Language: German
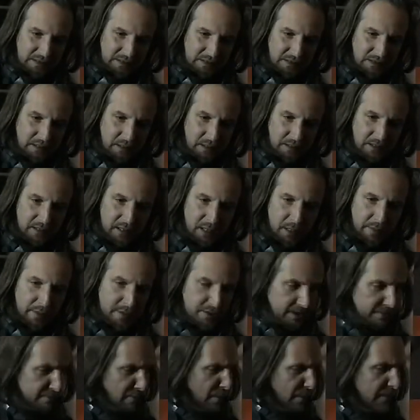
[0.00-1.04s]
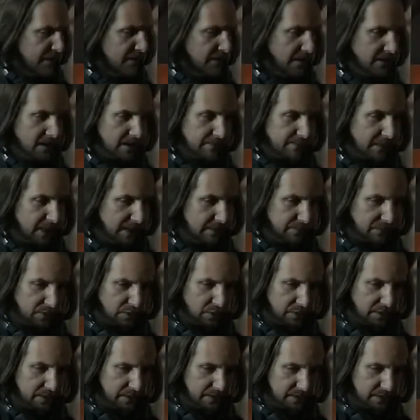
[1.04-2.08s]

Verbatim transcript: Ja, ich arbeite momentan an meinem neuen